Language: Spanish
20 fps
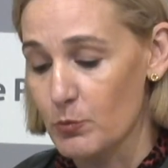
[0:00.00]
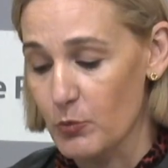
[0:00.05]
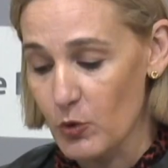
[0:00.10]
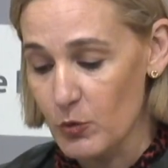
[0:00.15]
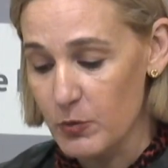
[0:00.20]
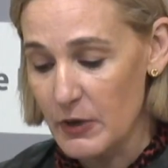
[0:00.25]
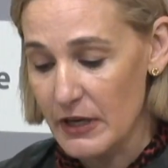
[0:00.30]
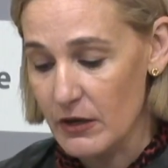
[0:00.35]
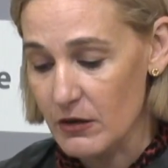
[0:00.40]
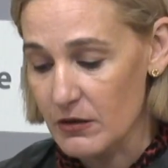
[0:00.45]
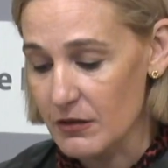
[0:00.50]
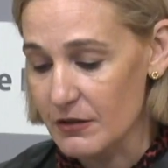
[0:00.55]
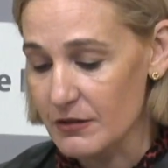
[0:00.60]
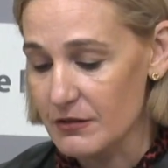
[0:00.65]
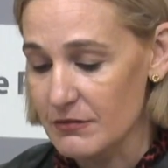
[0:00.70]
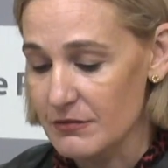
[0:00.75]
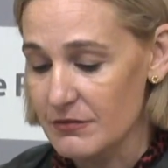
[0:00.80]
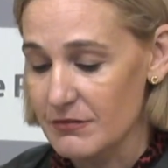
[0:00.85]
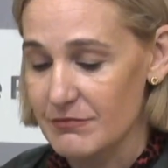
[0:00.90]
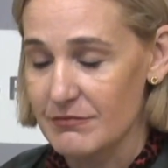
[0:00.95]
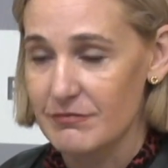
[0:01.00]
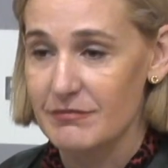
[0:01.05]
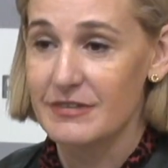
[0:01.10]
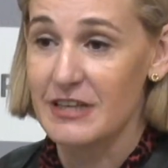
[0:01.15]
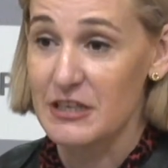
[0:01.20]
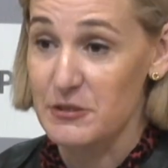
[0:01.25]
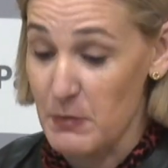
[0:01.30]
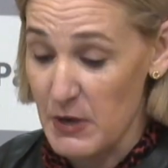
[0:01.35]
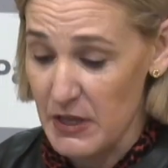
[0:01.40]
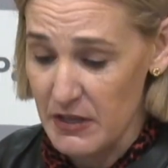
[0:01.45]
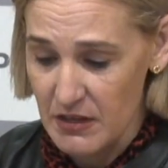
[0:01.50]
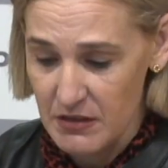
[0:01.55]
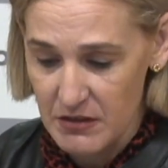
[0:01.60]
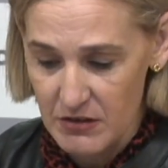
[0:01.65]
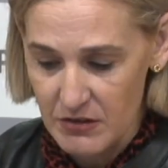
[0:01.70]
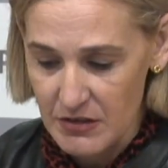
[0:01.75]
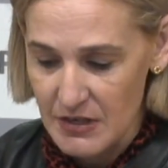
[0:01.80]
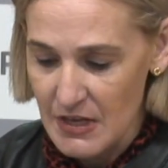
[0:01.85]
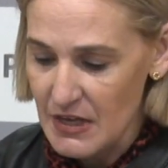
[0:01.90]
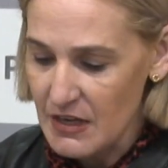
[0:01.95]
público
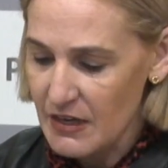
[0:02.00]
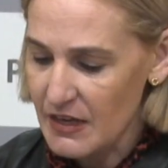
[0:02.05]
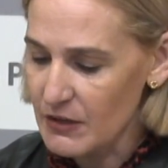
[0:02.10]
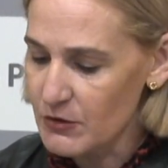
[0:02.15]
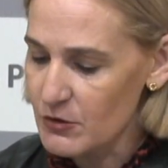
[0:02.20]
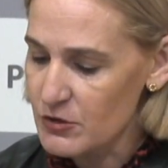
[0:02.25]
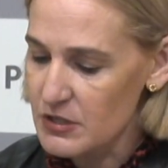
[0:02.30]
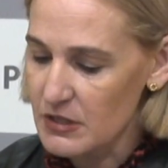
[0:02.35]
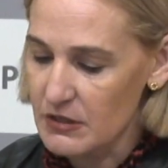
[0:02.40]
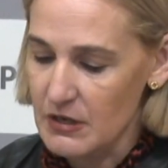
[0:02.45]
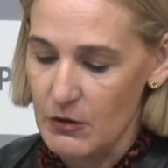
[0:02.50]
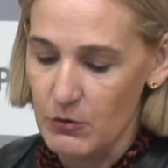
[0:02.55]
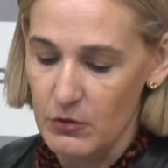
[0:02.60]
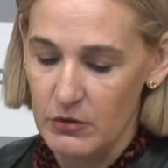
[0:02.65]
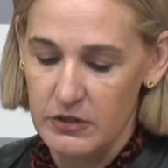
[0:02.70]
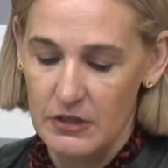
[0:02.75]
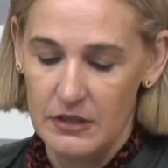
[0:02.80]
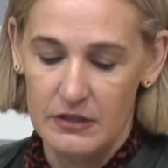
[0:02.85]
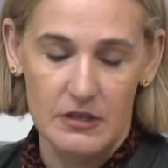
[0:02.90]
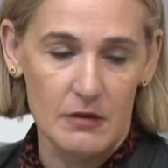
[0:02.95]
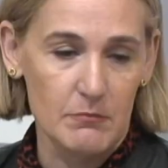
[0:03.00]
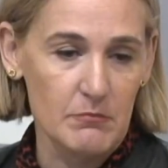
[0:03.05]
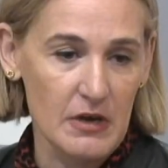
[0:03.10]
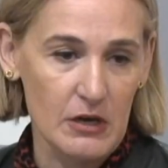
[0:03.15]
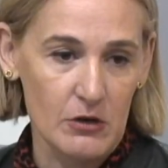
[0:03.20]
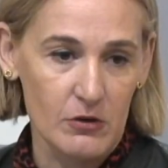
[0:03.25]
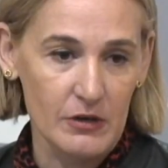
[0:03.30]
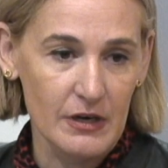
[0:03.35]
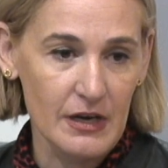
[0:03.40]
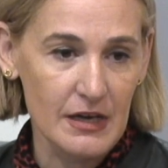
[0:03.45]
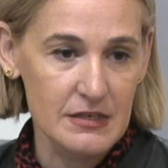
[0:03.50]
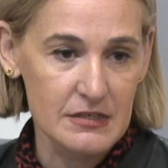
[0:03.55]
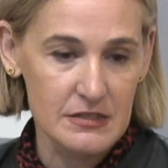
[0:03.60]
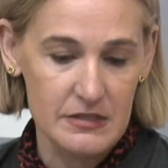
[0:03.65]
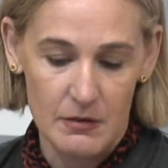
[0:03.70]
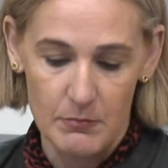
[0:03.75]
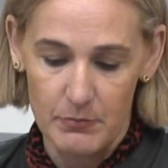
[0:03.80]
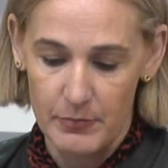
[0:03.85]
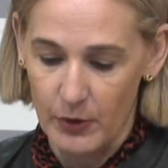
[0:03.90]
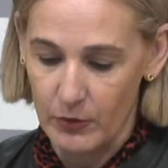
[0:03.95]
desmedido que no se traduce ni en mejoras ni
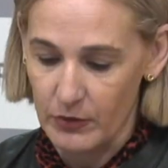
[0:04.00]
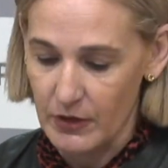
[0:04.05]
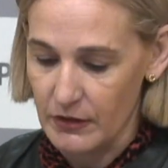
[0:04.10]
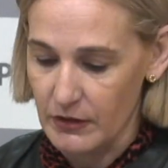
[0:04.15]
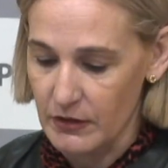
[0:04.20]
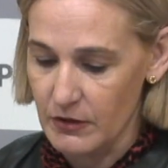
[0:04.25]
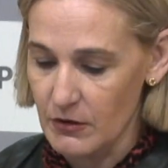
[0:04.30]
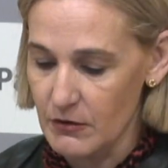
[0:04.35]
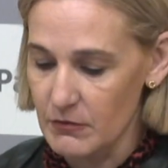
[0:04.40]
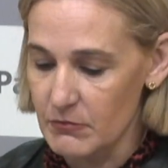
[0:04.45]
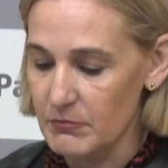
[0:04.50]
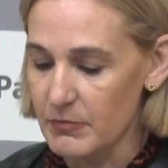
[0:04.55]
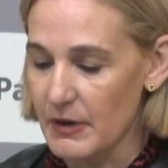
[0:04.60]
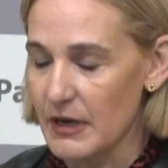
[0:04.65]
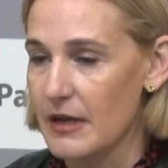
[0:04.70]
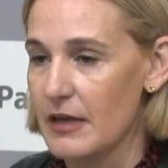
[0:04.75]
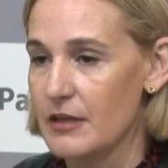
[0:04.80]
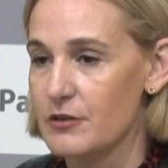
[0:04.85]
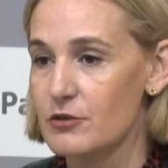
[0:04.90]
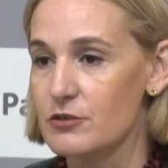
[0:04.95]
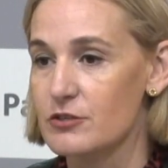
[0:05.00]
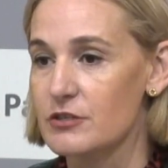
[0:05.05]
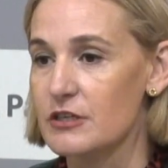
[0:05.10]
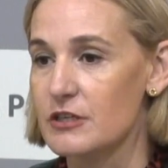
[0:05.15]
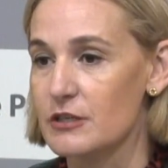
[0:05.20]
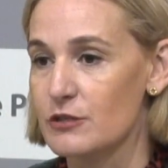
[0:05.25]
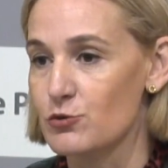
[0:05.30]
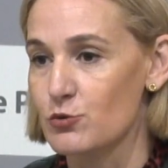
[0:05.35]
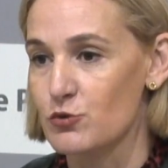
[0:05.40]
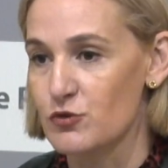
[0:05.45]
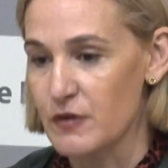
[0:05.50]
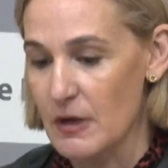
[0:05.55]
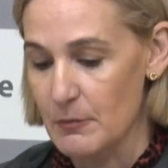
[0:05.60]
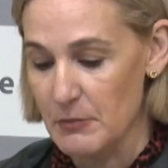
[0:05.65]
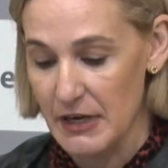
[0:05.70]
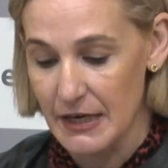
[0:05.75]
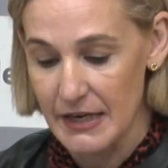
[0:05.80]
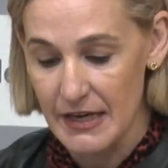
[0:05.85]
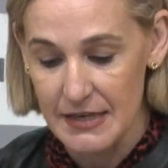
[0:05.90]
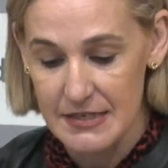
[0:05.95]
en protección para ellos ni sus
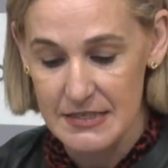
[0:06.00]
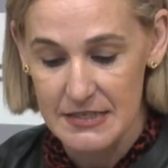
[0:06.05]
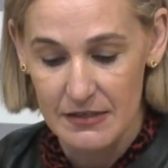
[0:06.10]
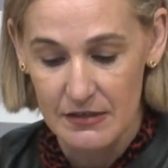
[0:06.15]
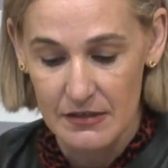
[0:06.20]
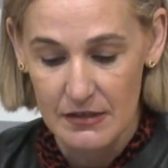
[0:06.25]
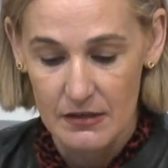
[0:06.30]
familias.